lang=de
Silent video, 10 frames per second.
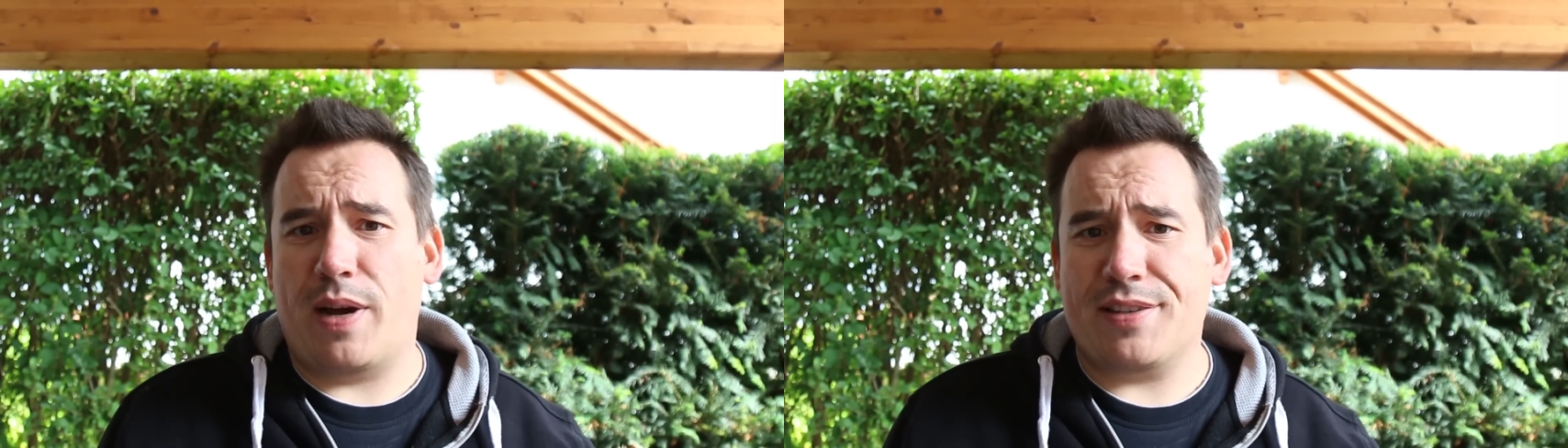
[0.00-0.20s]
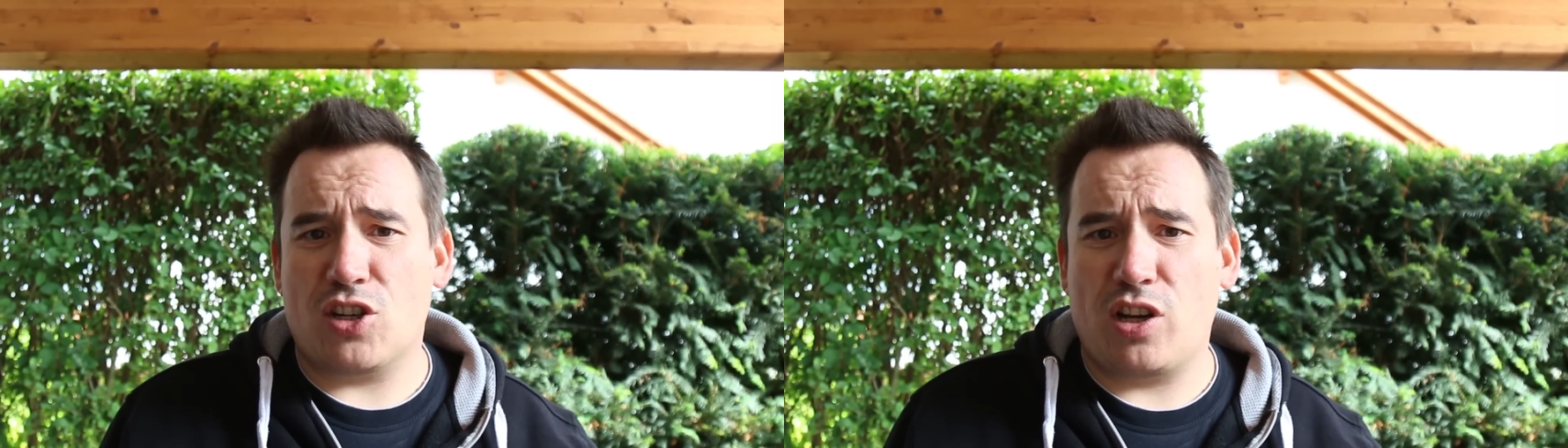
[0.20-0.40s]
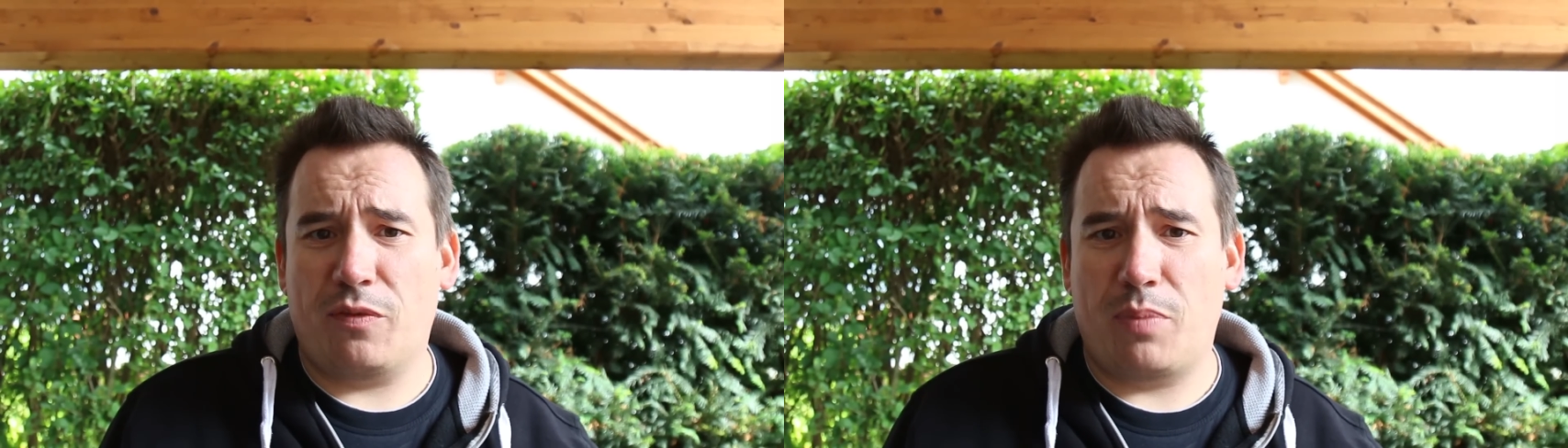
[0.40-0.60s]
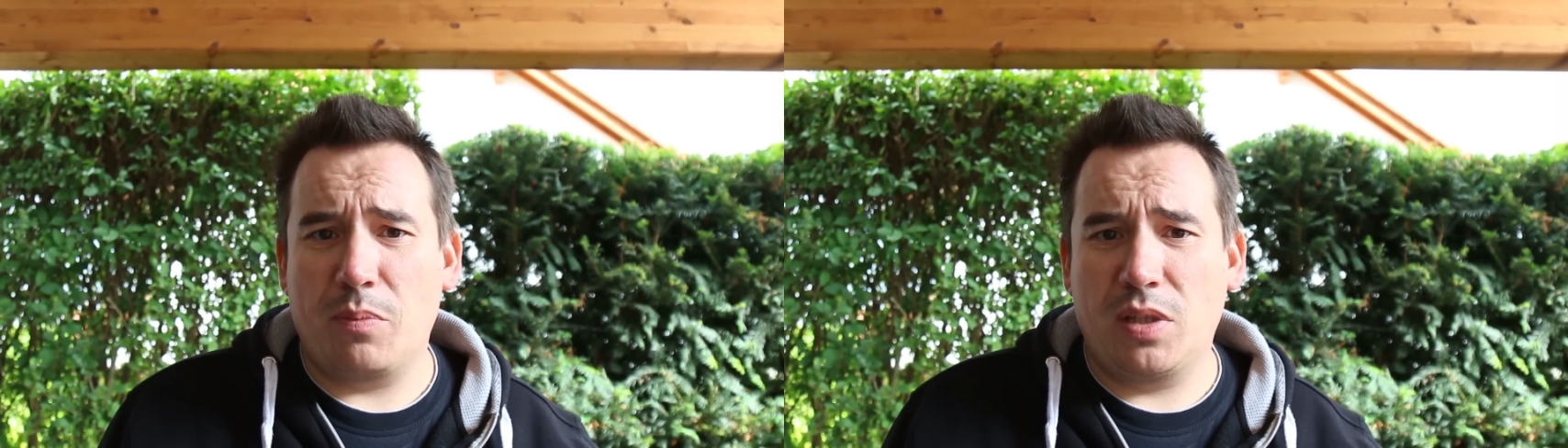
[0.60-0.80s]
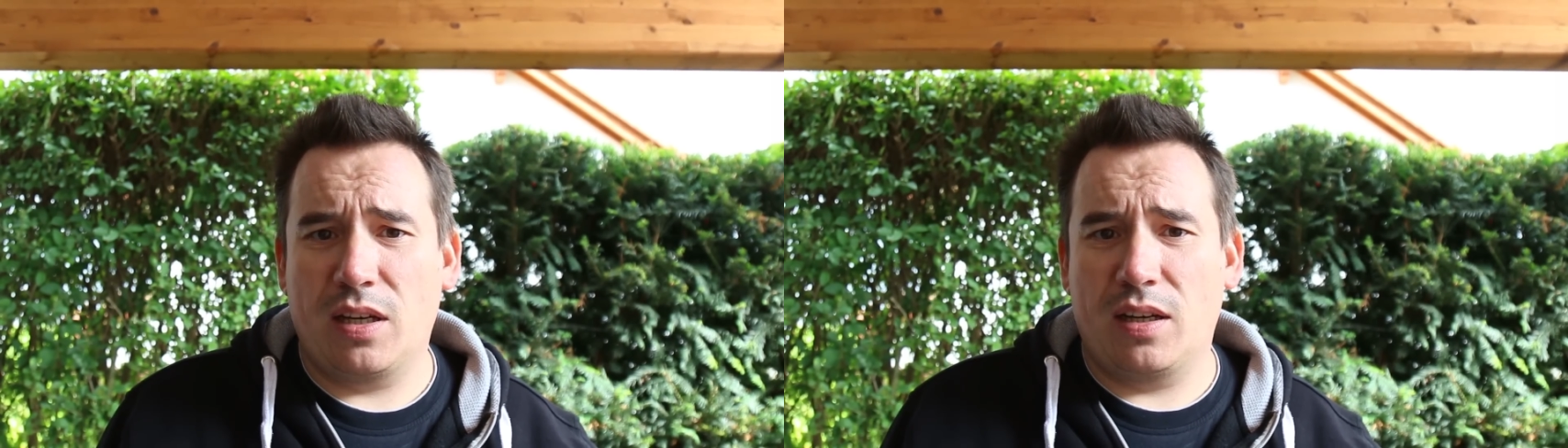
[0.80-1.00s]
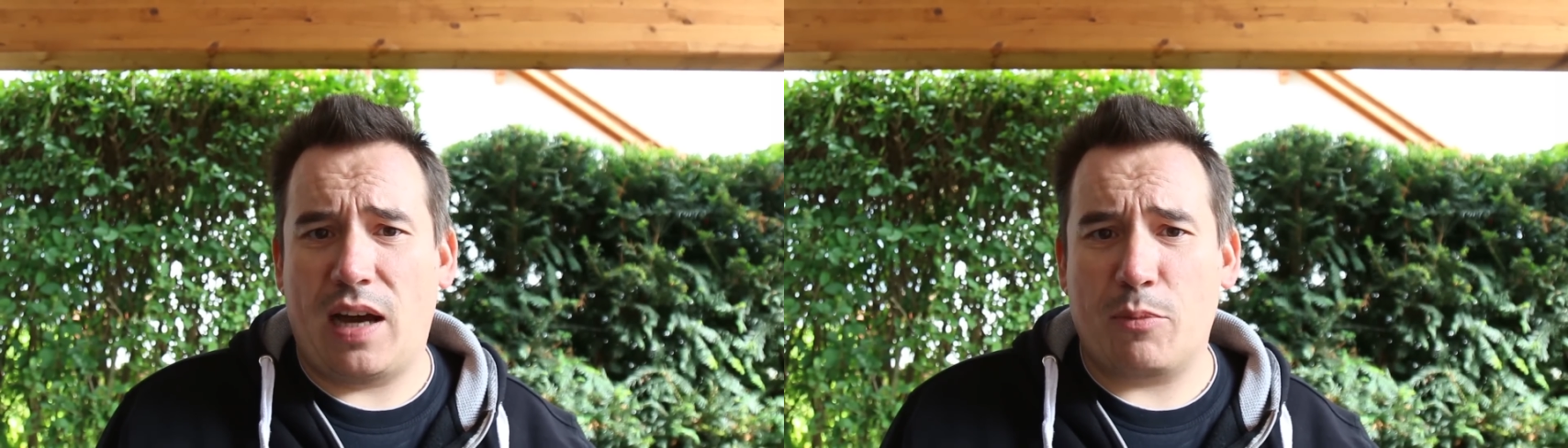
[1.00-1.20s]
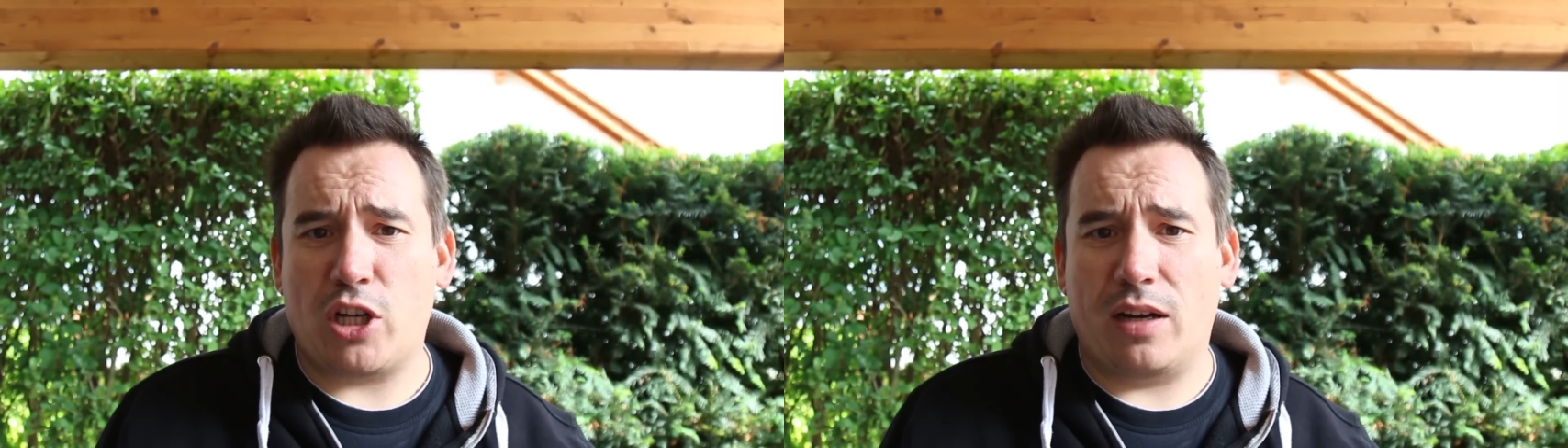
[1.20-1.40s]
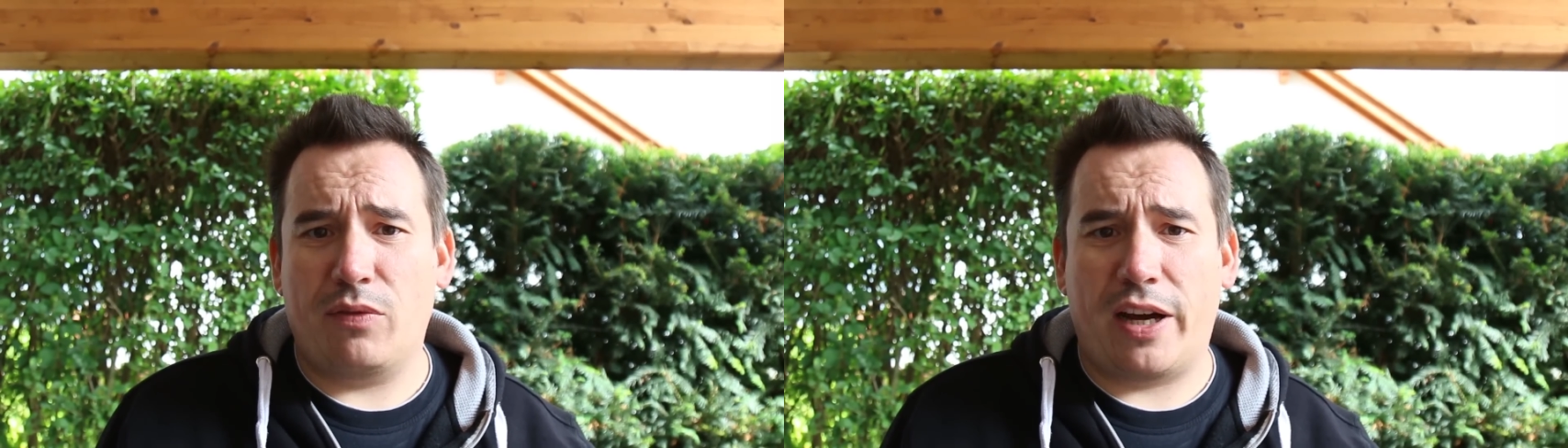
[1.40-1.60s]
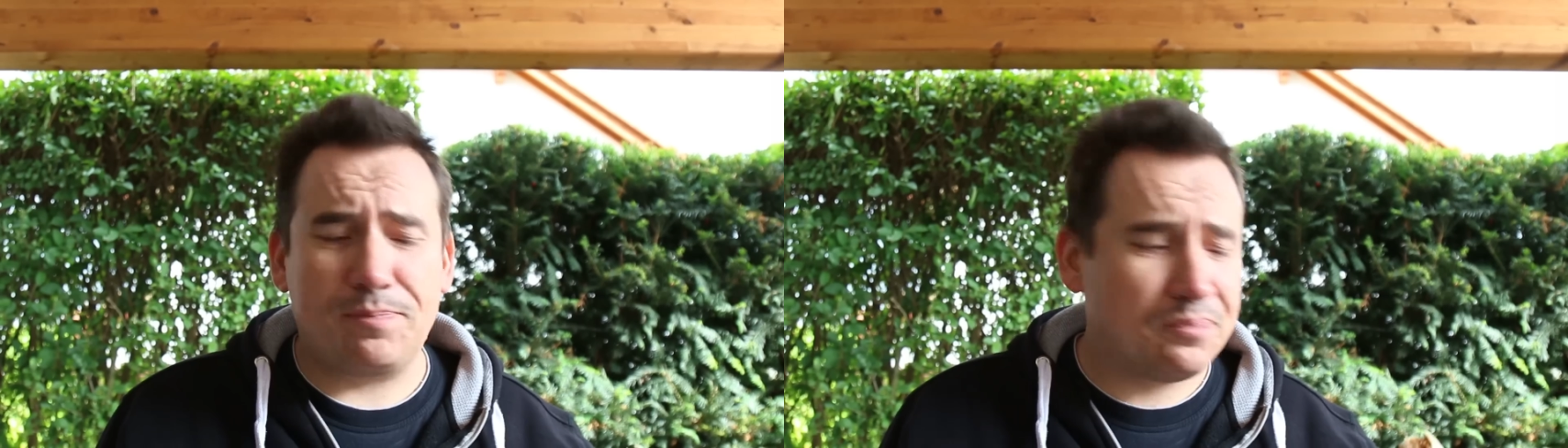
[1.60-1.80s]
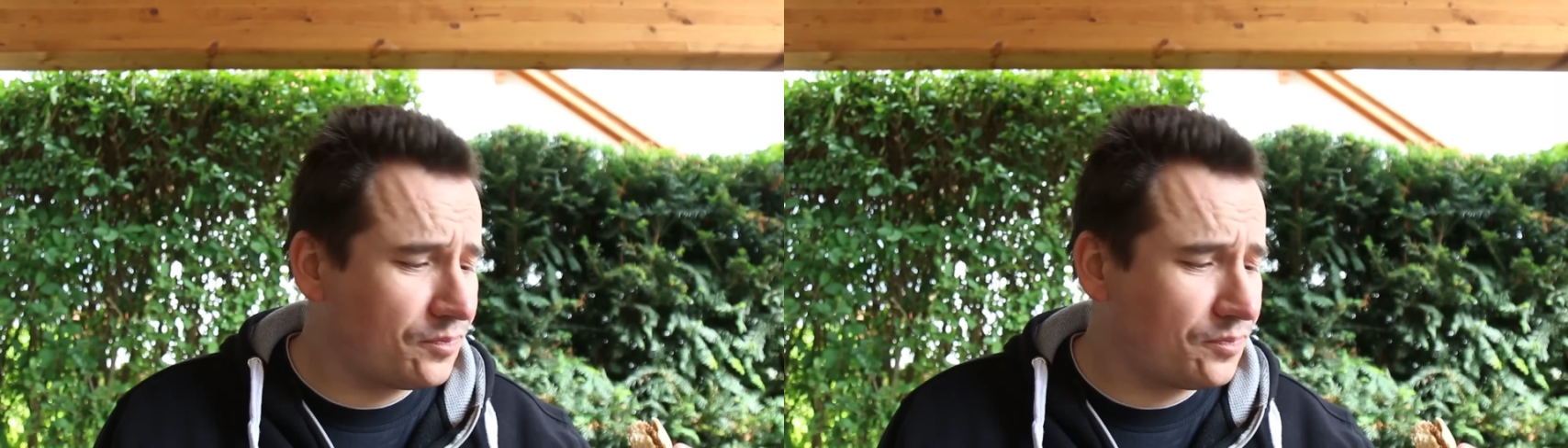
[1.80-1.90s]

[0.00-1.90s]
Meisterschaft bei mir am Stand war,